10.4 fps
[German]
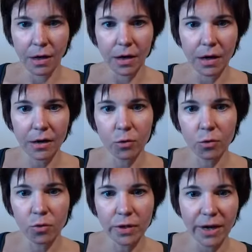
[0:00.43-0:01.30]
Hallo
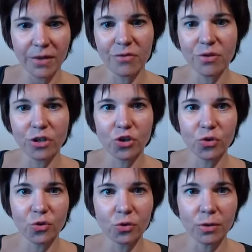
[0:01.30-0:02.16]
und einen
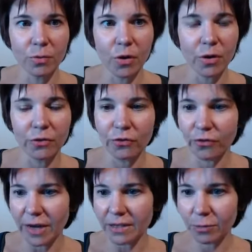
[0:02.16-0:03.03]
wunderschönen guten Morgen
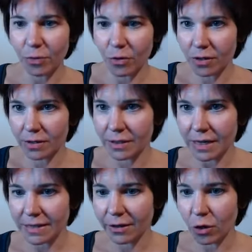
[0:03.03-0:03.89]
Facebook.
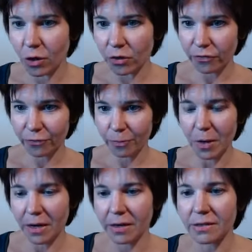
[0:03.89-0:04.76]
Das läuft
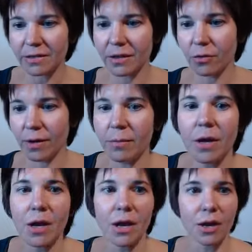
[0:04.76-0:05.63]
bei Instagram,
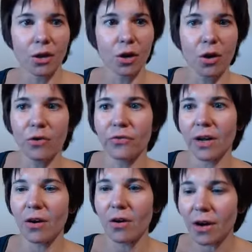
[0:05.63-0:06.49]
läuft
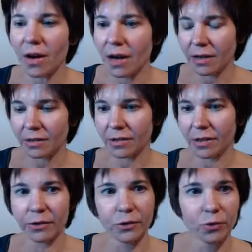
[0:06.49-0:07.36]
auch alles
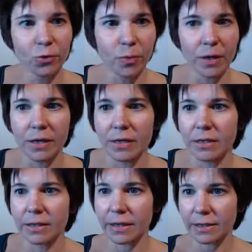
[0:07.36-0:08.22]
super,
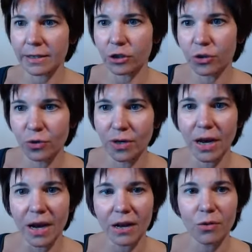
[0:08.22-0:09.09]
sehr, sehr
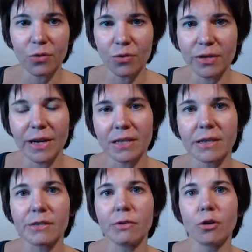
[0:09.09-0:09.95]
schön. Hallo und
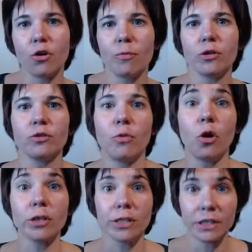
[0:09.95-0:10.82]
herzlich willkommen zum
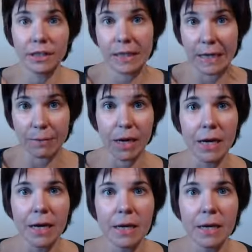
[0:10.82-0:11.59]
heutigen Thema